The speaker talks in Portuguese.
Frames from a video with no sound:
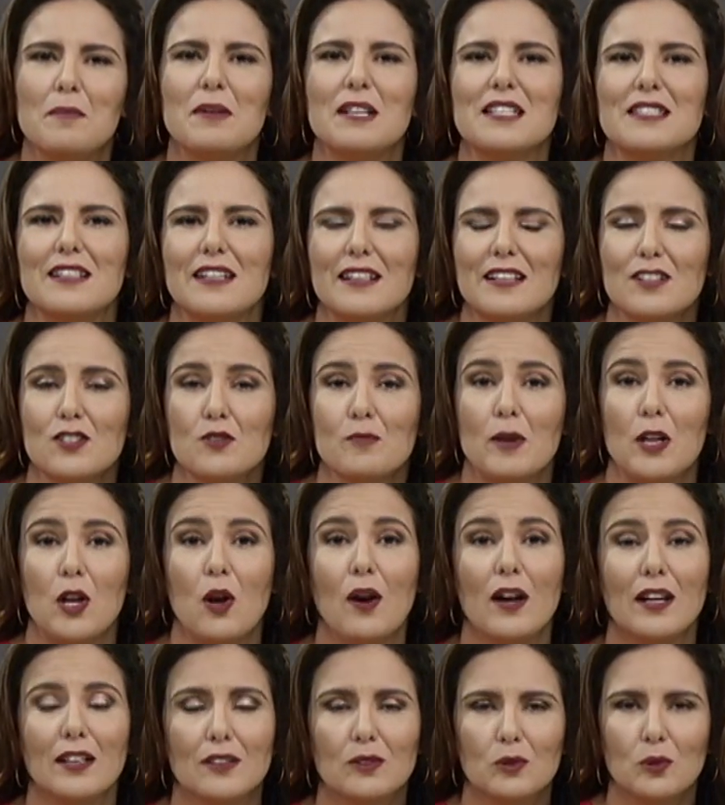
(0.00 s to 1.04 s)
brasileira de
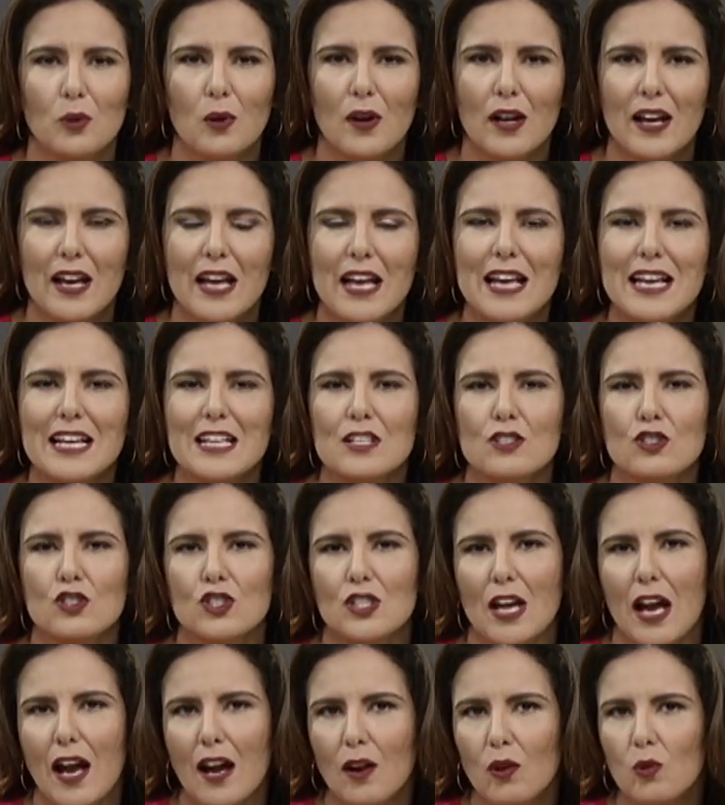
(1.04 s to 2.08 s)
melhor cantor
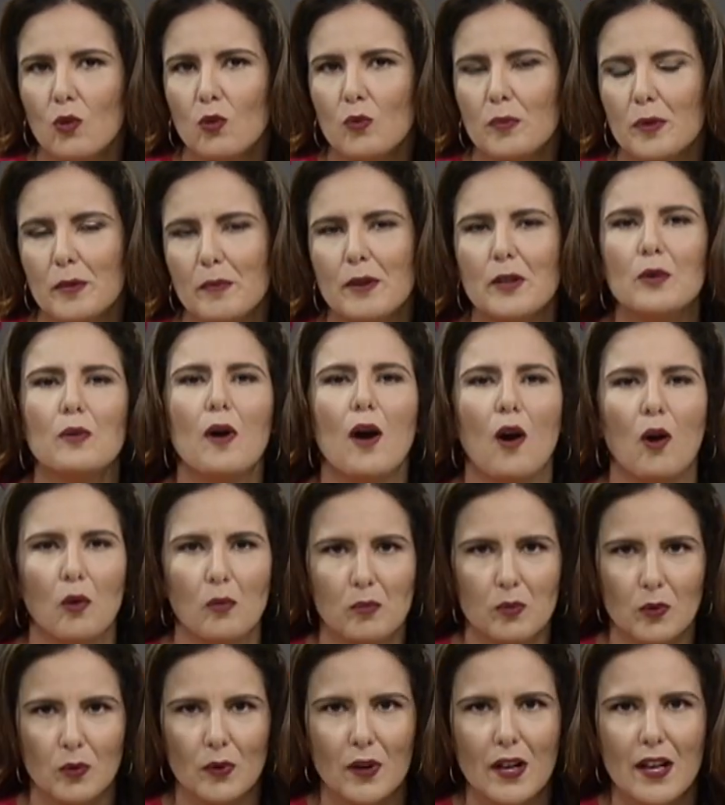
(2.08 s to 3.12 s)
já com o primeiro
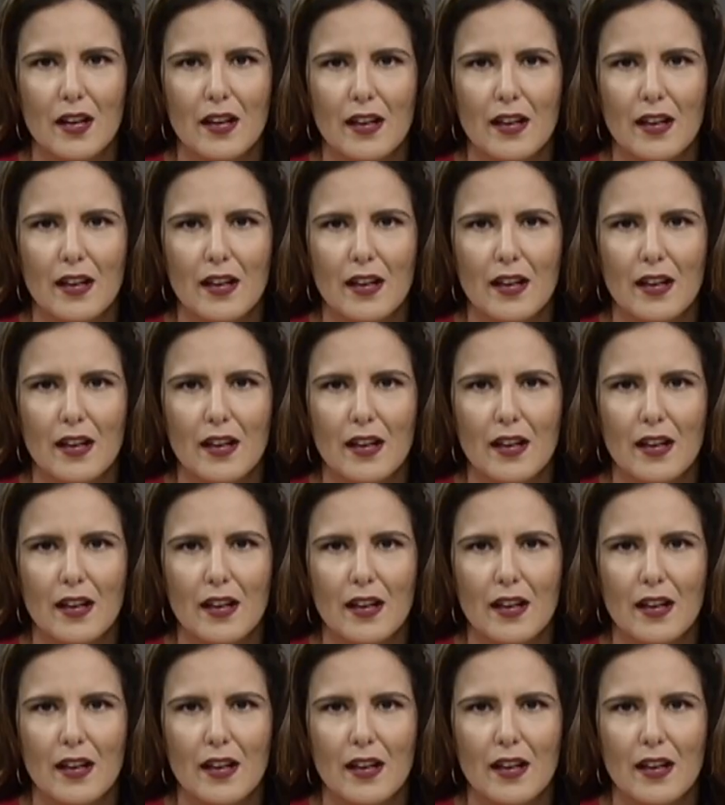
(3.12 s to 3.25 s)
álbum.